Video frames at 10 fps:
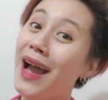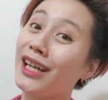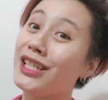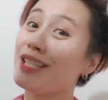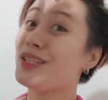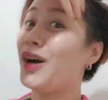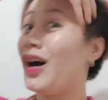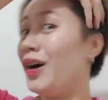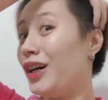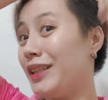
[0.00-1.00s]
face ko.
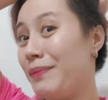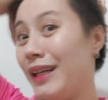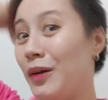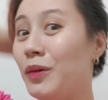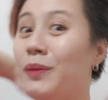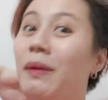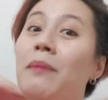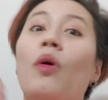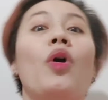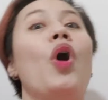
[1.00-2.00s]
O, oh, di ba, nahulog pa
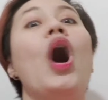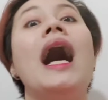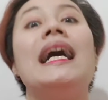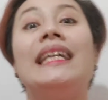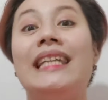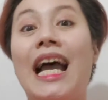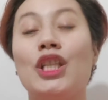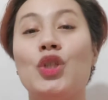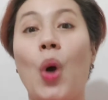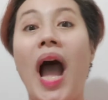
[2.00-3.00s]
yung ko. Yan,
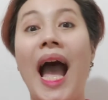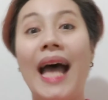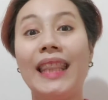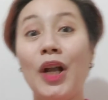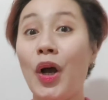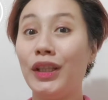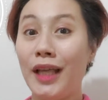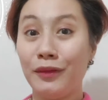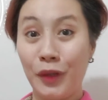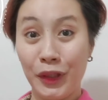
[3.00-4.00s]
so, ang ating
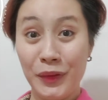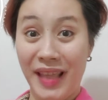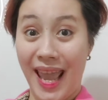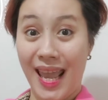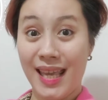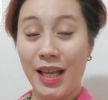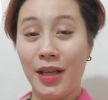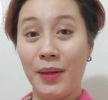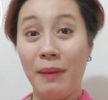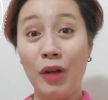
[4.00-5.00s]
content for today,
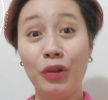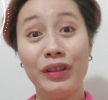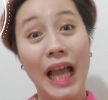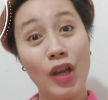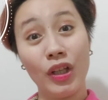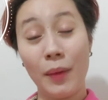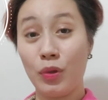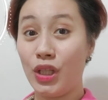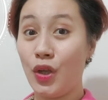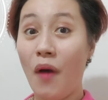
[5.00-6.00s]
manood kayo,
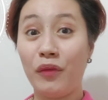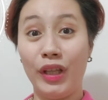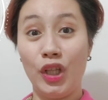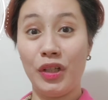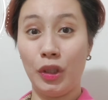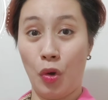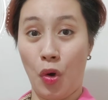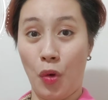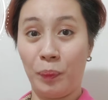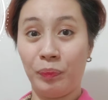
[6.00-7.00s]
tapusin nyo ang video na to.
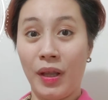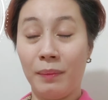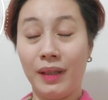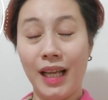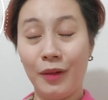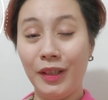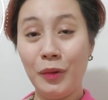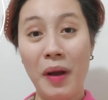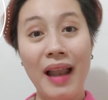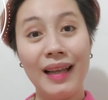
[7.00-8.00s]

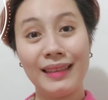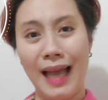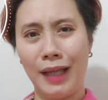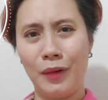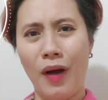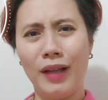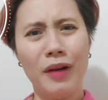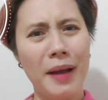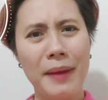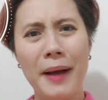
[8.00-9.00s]
Magkakwentuhan lang tayo. Ano
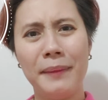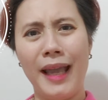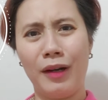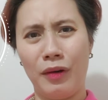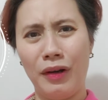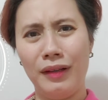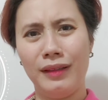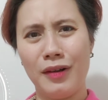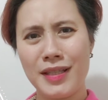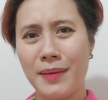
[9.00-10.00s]
nga ba ang meron,
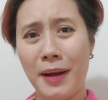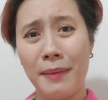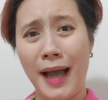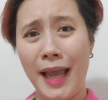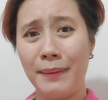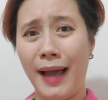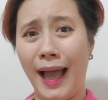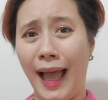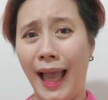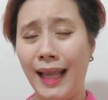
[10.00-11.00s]
no, sa mga
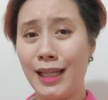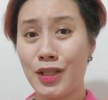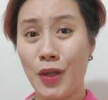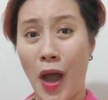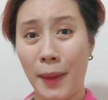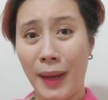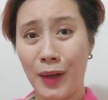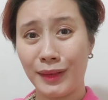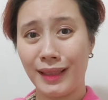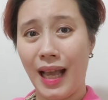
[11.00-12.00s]
bahay-bahay? Let's talk
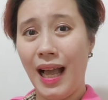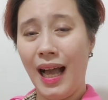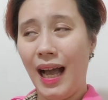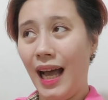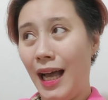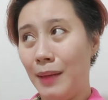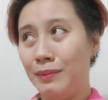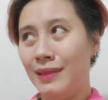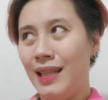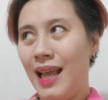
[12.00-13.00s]
about, um,
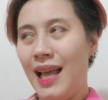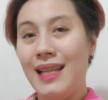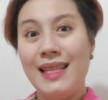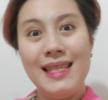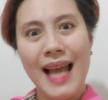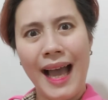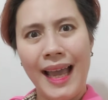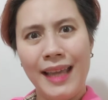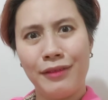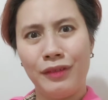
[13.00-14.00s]

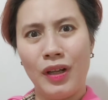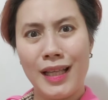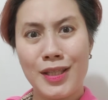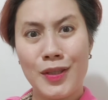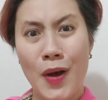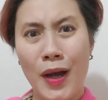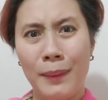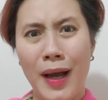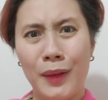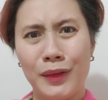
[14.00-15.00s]
life, no? Let's talk
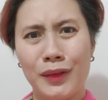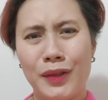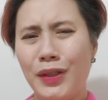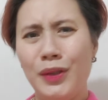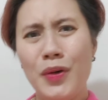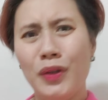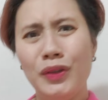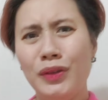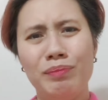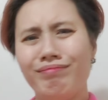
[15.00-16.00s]
about yung